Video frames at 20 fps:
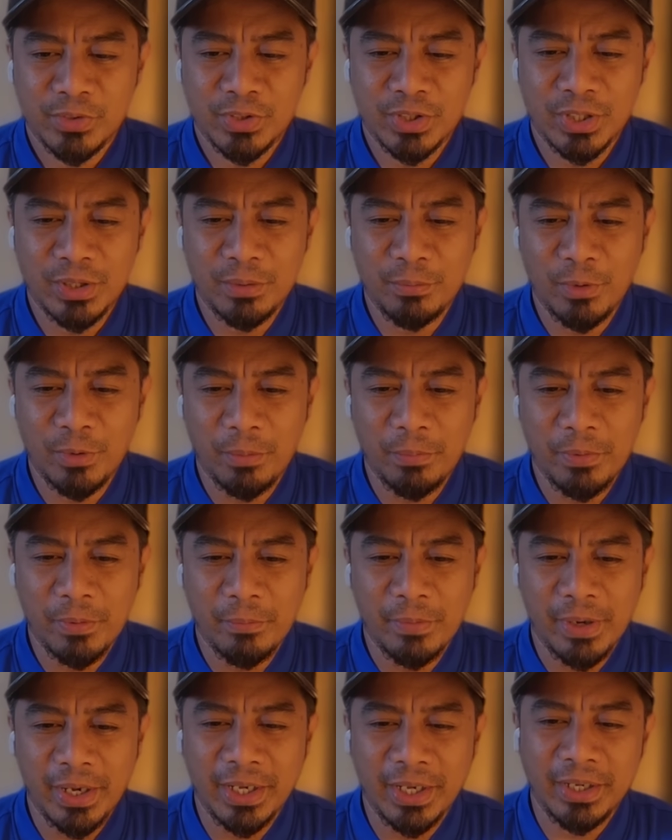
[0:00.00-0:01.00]
Semua
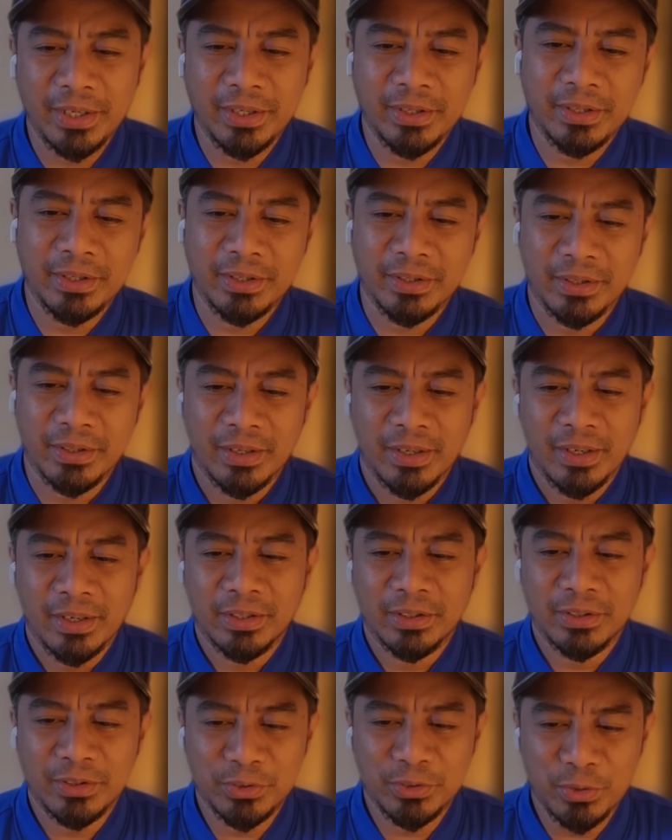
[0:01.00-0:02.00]
pemain
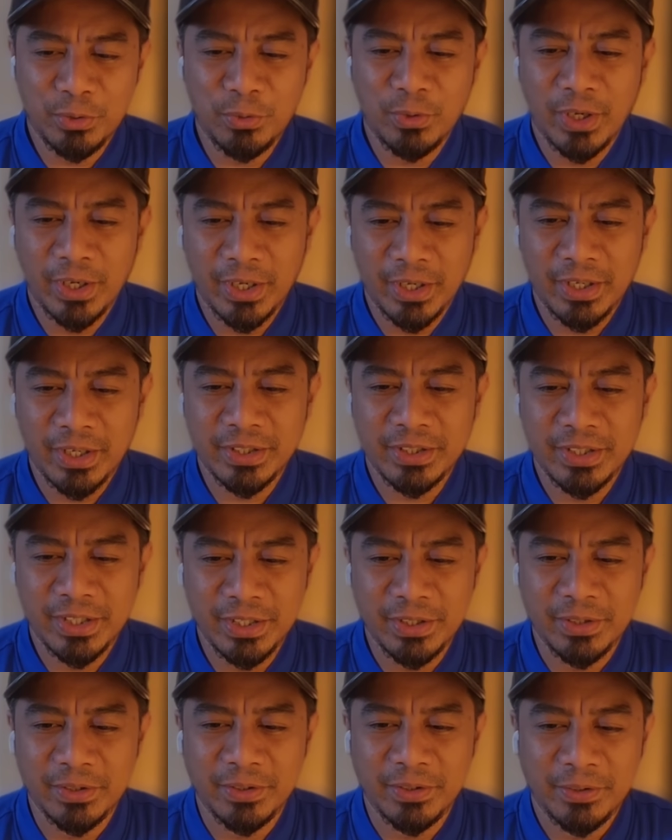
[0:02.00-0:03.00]
keturunan ada
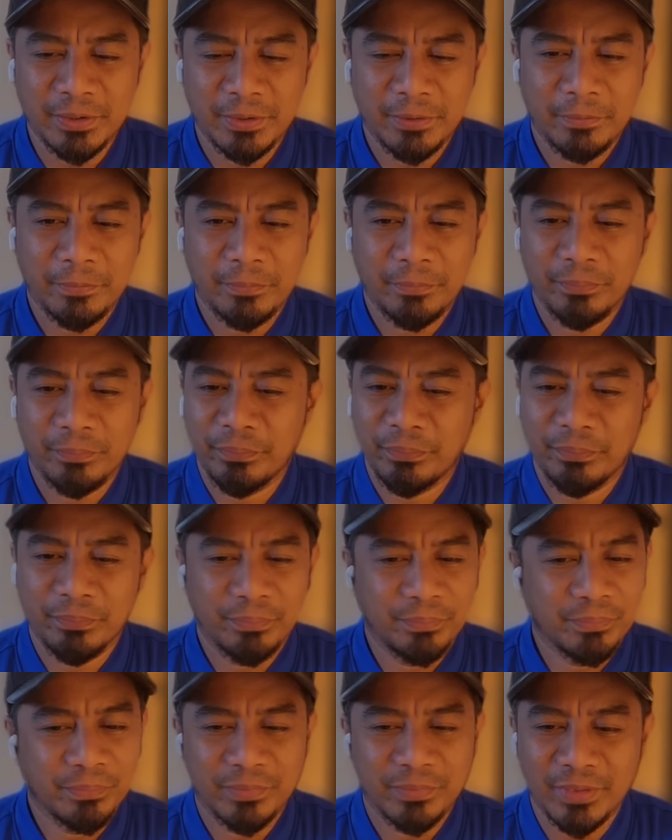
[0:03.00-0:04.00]
sini oh.
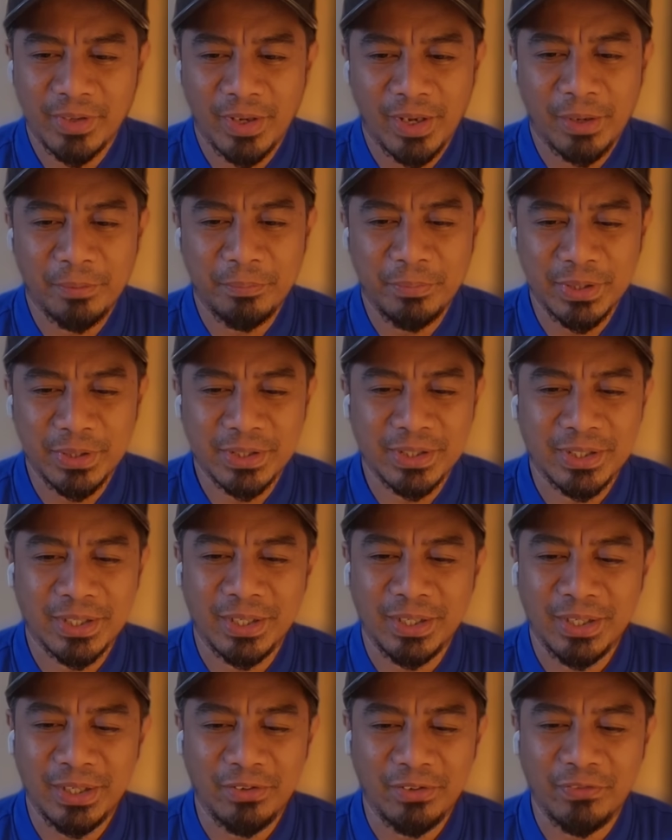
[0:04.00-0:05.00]

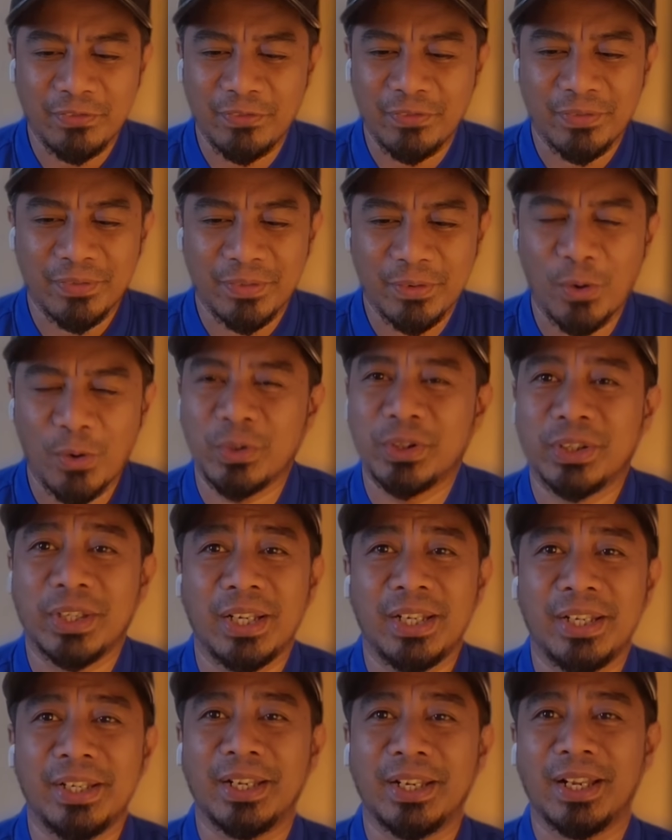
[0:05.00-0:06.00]
Habislah lift
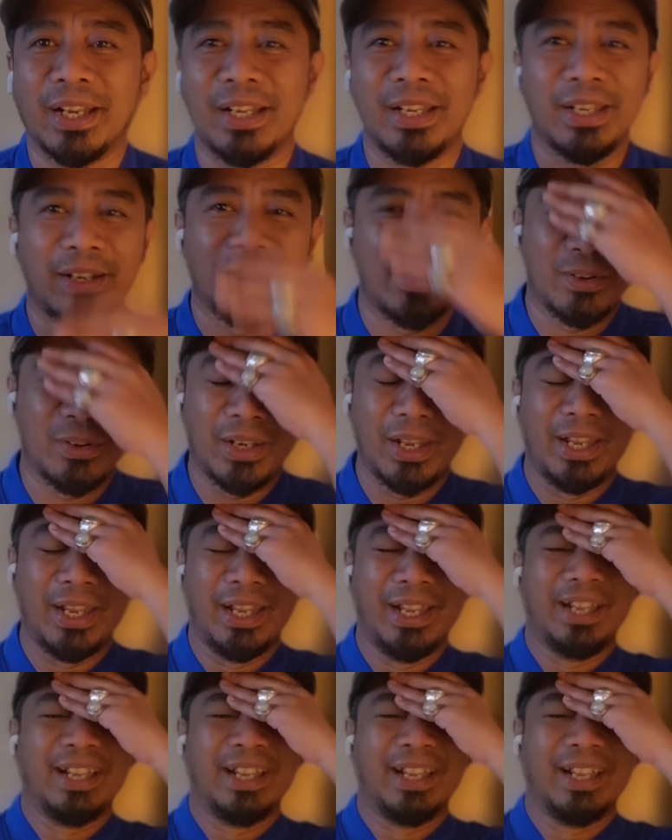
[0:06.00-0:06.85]
hotel ini kali oleh